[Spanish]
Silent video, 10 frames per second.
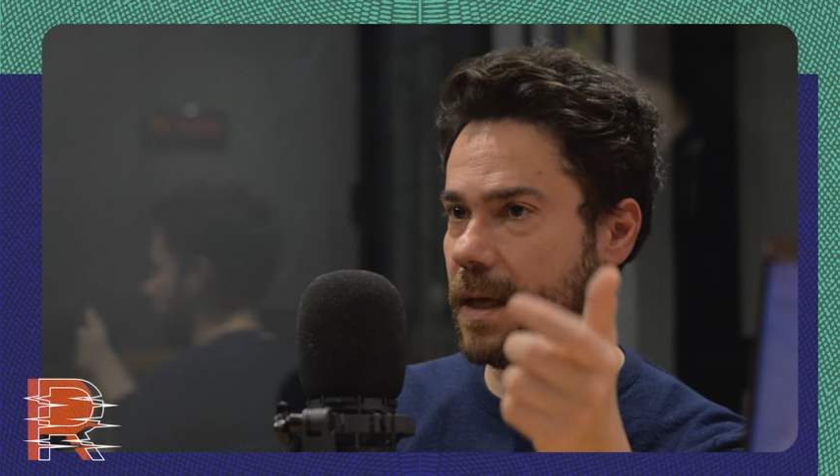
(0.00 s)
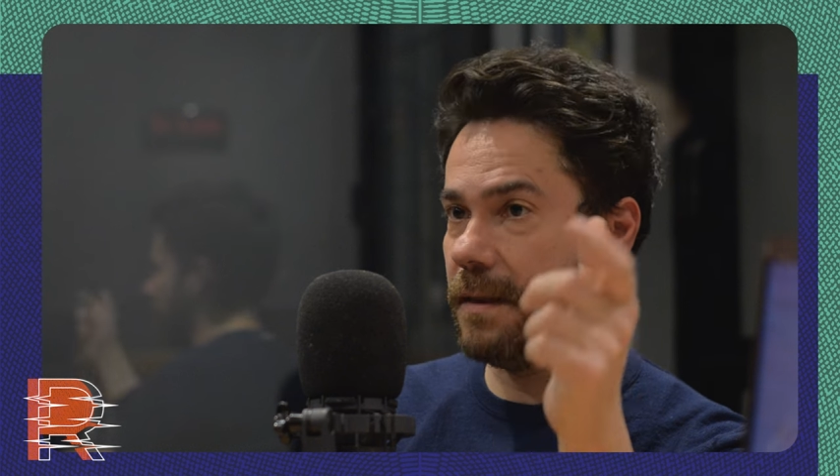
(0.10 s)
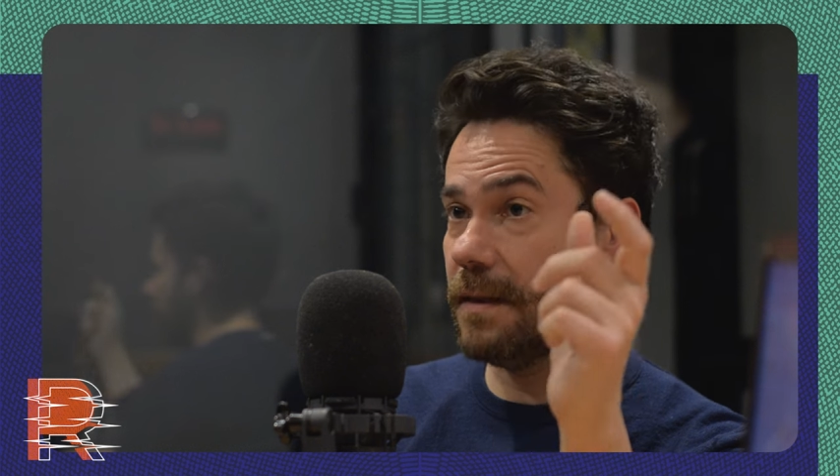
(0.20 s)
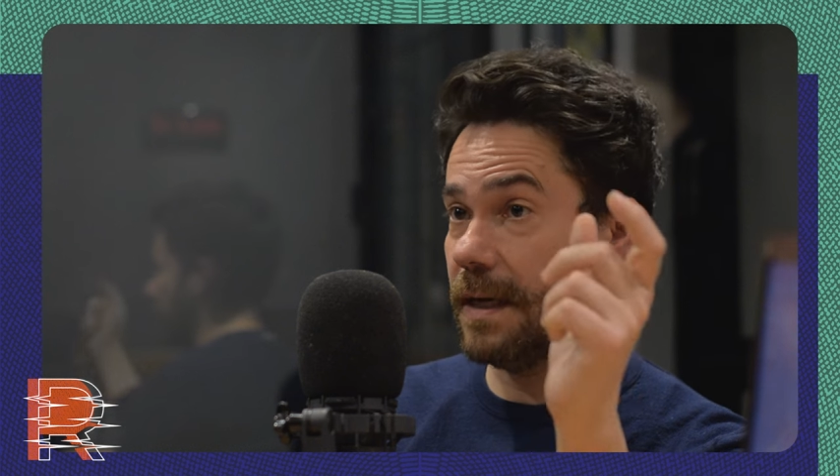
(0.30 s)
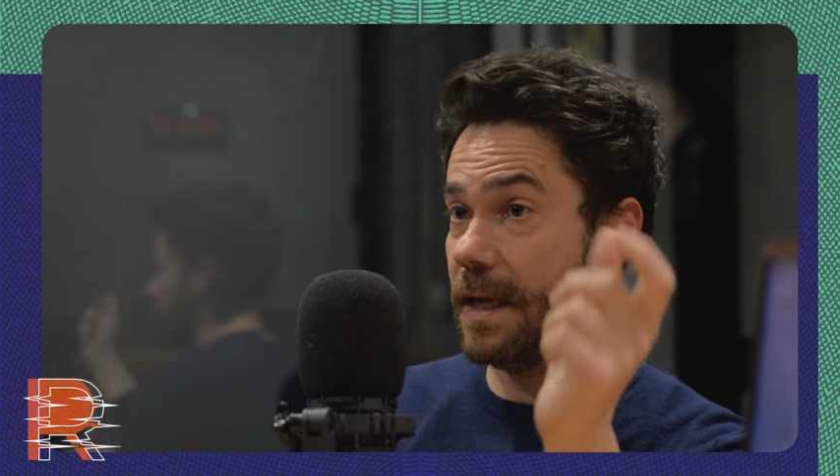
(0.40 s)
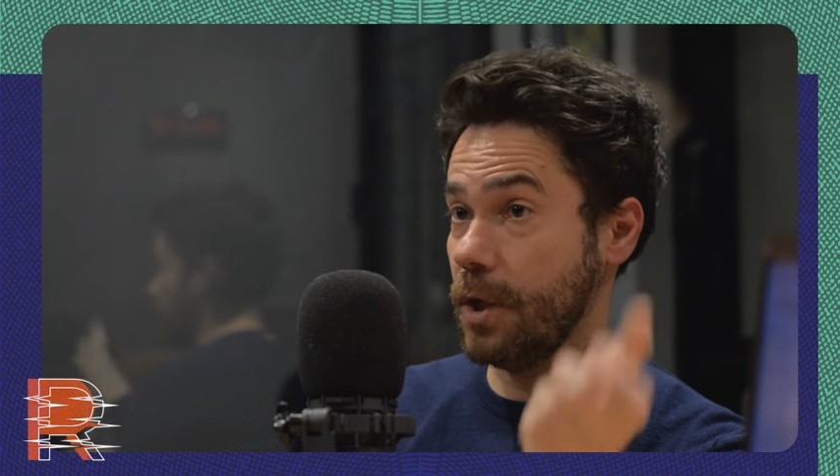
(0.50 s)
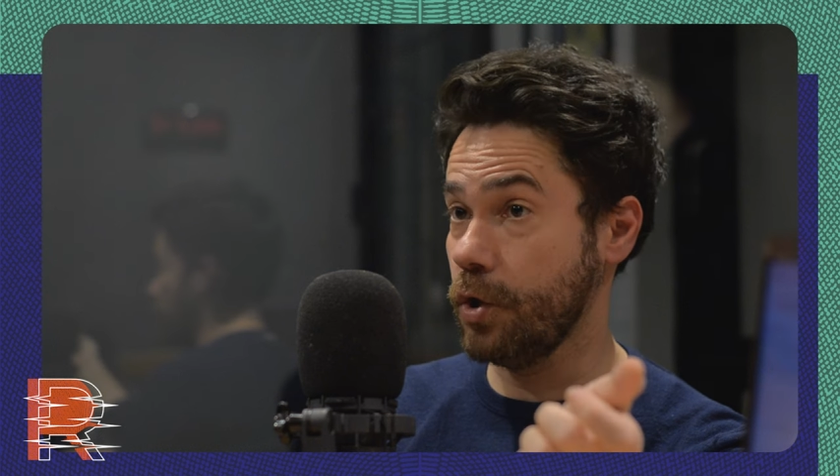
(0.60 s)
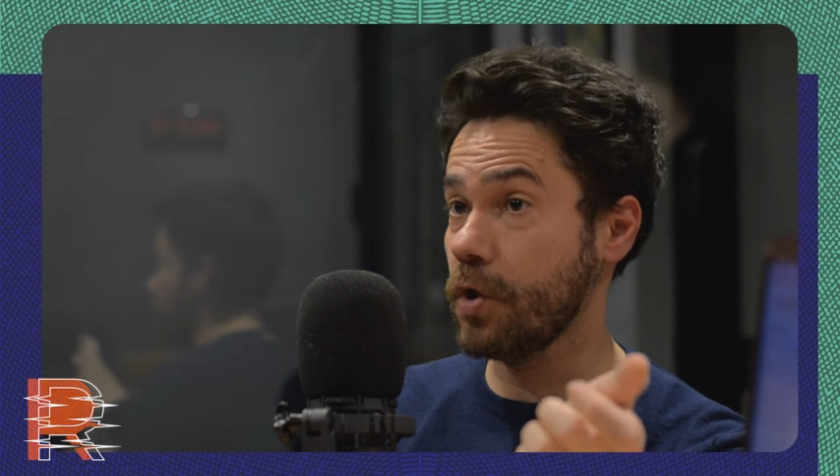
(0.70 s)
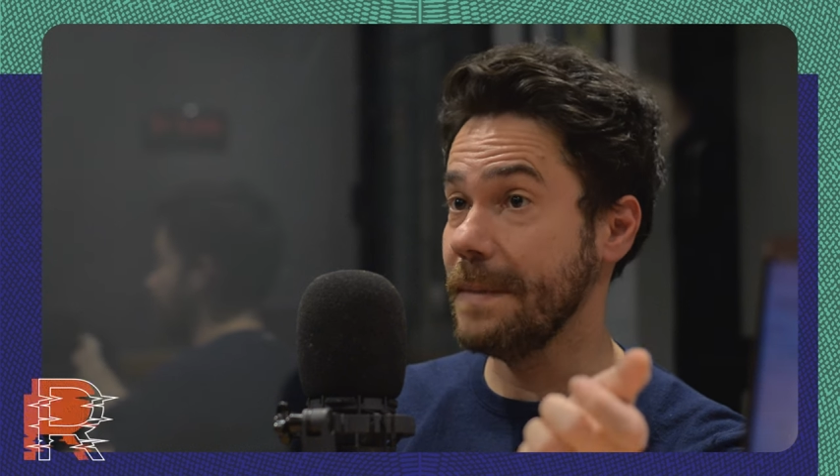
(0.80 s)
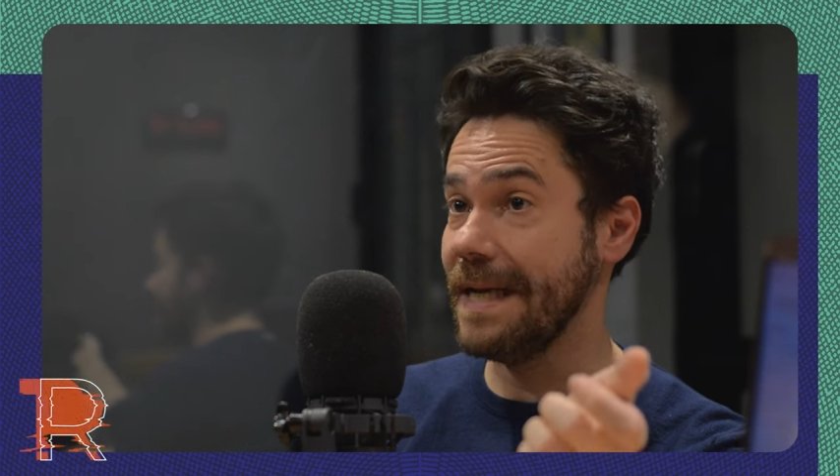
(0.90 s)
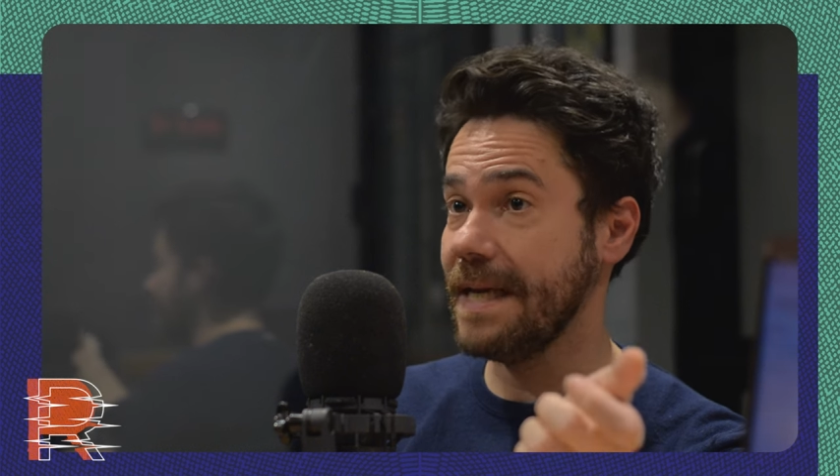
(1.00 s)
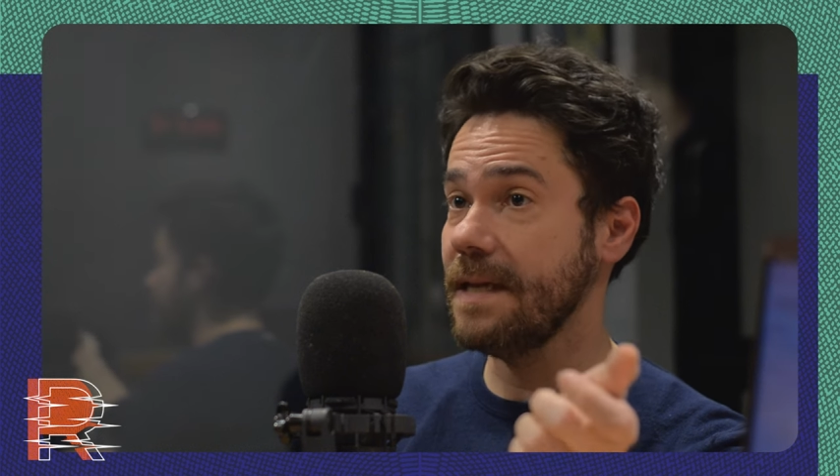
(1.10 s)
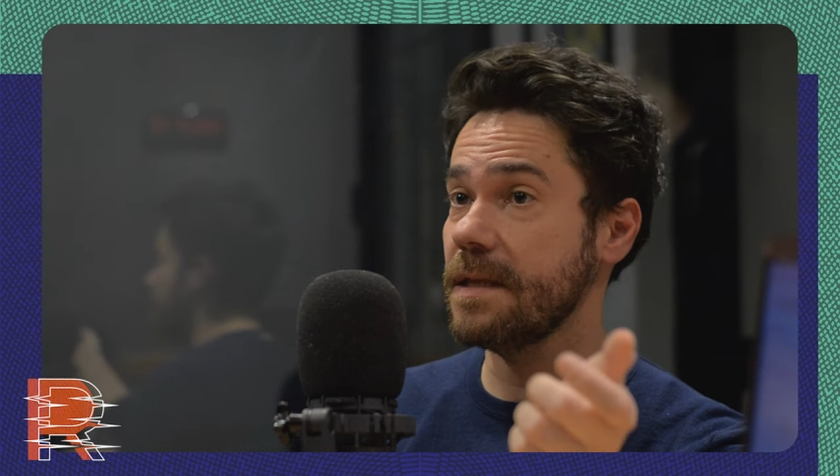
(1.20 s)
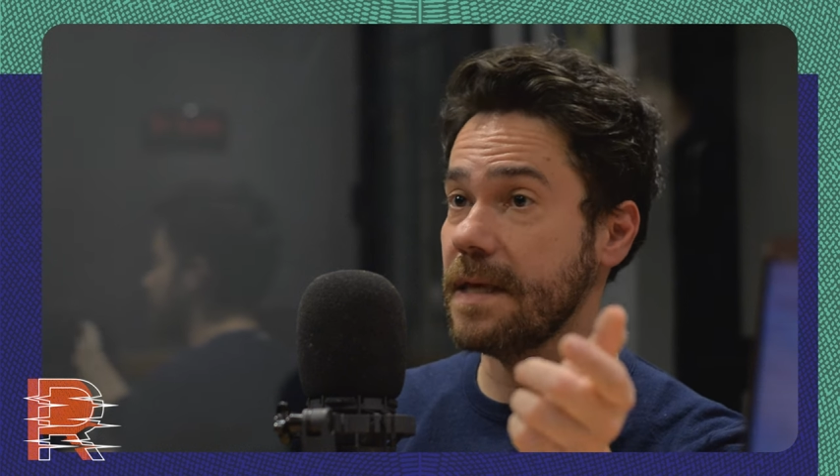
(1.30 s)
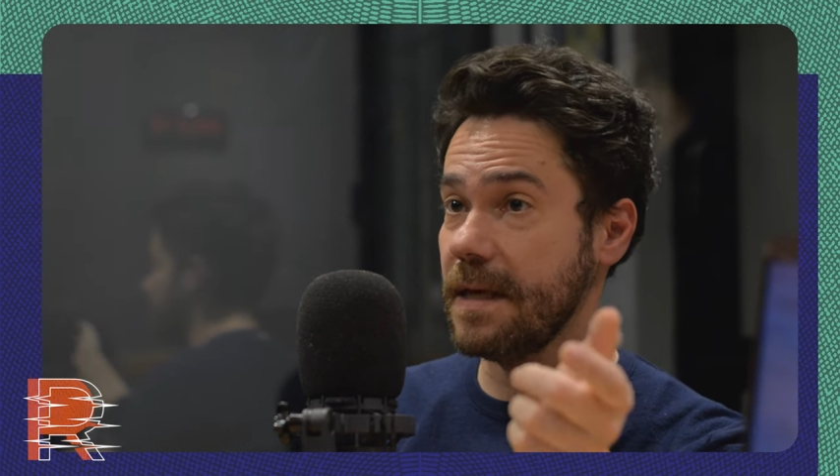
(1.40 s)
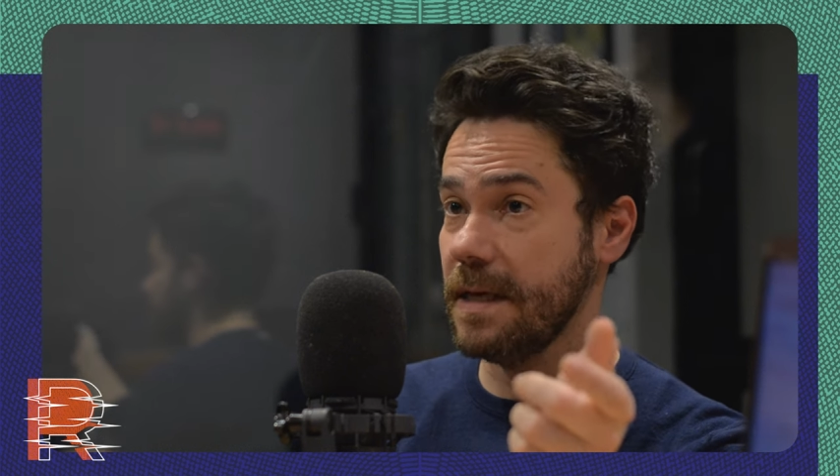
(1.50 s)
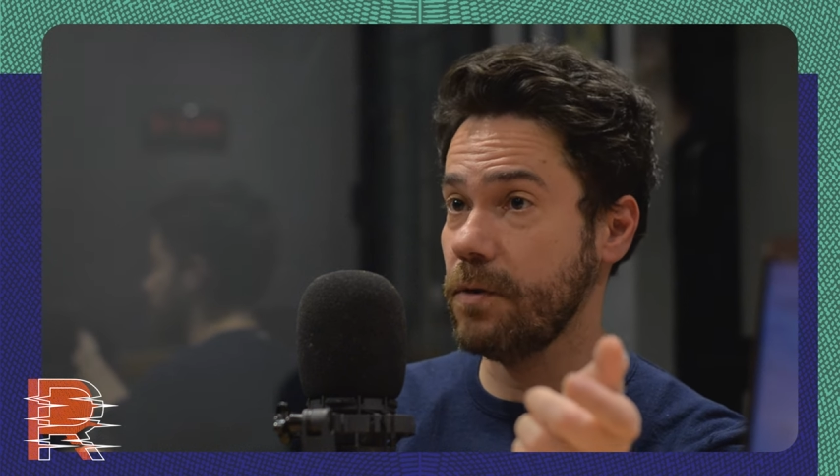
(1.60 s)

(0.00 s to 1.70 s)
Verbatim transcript: entre 2015 ah,